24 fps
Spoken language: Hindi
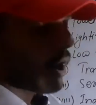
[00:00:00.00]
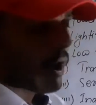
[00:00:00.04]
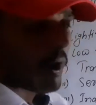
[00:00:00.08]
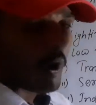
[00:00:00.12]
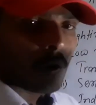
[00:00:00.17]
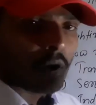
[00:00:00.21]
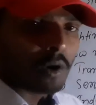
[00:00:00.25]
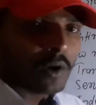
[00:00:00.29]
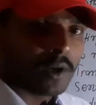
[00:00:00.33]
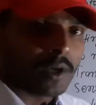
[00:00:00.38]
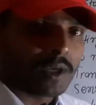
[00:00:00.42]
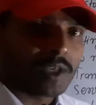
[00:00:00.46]

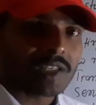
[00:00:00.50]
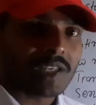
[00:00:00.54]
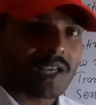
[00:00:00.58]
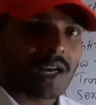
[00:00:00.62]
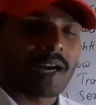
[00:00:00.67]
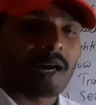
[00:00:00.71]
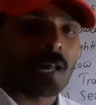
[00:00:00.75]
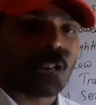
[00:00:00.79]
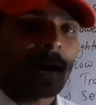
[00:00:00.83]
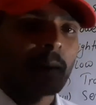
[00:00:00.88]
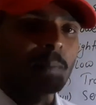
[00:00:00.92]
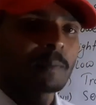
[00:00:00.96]
और इसका
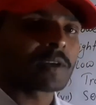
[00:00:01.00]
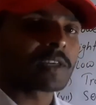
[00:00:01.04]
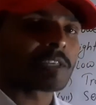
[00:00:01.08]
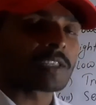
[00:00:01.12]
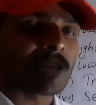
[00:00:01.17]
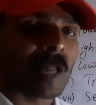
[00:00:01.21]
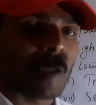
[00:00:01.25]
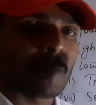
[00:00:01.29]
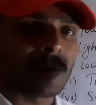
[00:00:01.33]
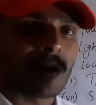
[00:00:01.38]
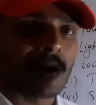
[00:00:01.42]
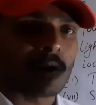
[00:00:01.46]
ग्राफ किस
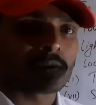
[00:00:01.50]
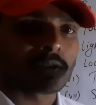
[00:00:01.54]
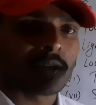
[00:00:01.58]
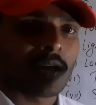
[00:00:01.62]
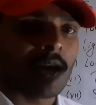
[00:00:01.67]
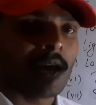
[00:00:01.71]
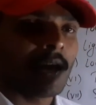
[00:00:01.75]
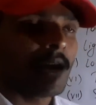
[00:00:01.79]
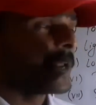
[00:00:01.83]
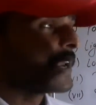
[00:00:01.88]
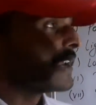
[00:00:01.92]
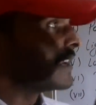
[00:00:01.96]
टाइप का होता
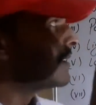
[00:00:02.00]
है